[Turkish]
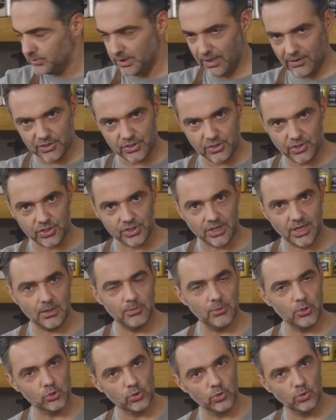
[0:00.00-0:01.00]
yavaş yavaş
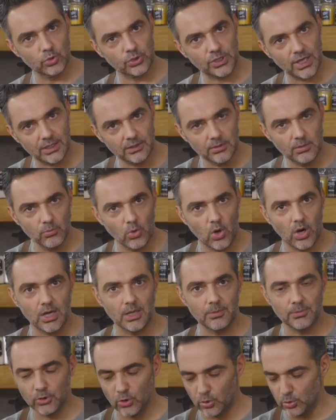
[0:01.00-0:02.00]
karamelize olurken
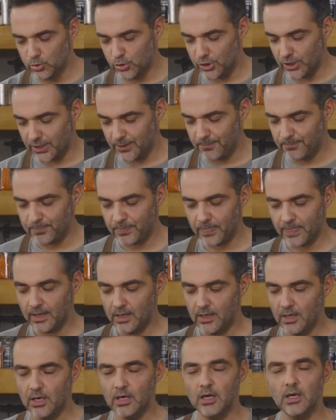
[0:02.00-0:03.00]
muhallebi de olacak.
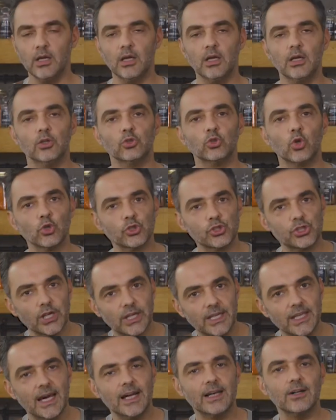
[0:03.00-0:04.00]
Toz
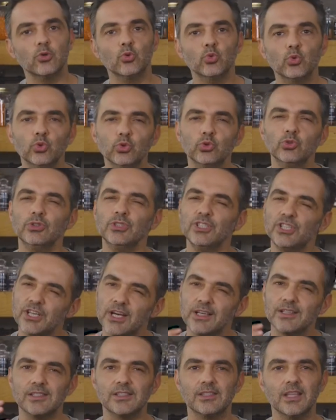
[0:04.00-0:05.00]
şeker, un,
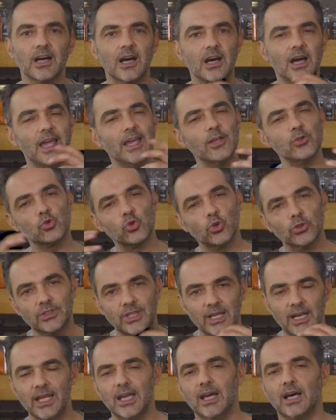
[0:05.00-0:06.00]
nişasta, en son
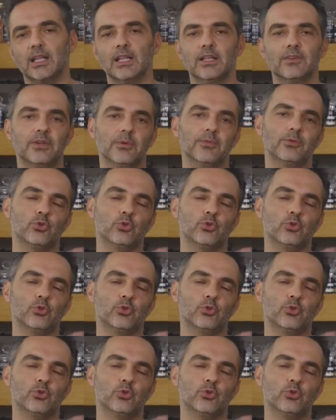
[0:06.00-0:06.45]
tereyağla ve